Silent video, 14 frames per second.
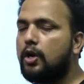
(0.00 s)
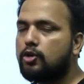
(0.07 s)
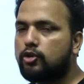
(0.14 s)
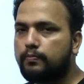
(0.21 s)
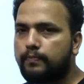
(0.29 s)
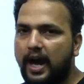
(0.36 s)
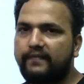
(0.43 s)

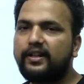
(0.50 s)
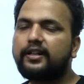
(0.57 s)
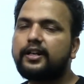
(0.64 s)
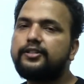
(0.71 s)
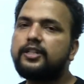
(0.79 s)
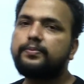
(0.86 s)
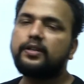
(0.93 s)
तो पावर
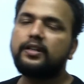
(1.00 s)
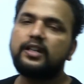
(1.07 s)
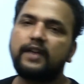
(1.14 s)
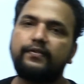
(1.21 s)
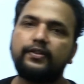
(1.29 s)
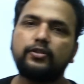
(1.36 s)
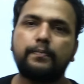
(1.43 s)
कंजप्शन
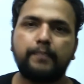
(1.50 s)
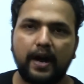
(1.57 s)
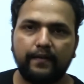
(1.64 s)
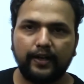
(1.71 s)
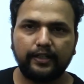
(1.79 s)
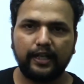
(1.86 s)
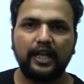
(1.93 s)
या फिर जो
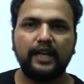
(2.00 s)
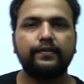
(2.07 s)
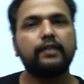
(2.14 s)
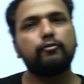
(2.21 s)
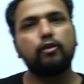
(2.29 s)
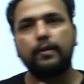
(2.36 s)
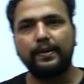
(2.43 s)
पावर
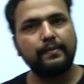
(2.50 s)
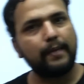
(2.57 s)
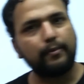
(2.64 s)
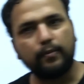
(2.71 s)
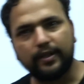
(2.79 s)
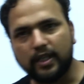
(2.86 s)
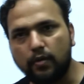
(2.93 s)
डिलीवर वो अभी मैं
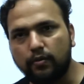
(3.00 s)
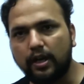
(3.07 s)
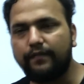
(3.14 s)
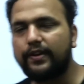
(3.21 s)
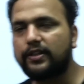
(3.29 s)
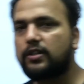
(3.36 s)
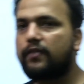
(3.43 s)
आपको बताऊंगा
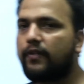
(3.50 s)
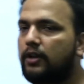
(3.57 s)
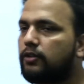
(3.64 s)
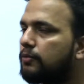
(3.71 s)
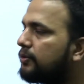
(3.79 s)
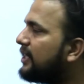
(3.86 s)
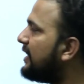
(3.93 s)
फर्स्ट ऑफ ऑल
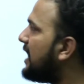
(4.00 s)
तो मुझे